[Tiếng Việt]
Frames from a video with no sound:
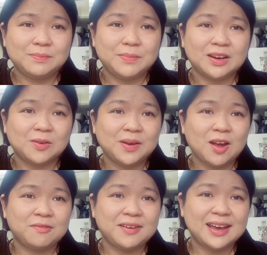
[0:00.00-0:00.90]
mình không biết
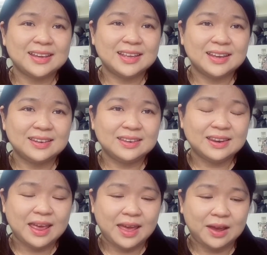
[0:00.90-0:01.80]
họ pha như thế
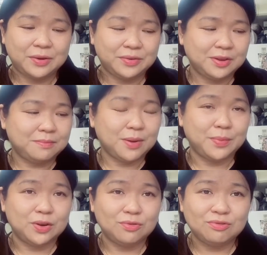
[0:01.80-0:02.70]
nào nhưng mà
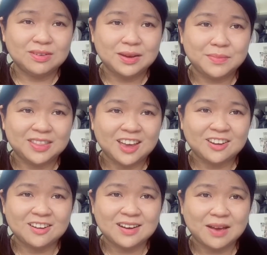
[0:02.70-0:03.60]
mình uống là mình thấy
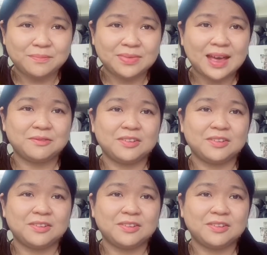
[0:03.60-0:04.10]
nó đậm đặc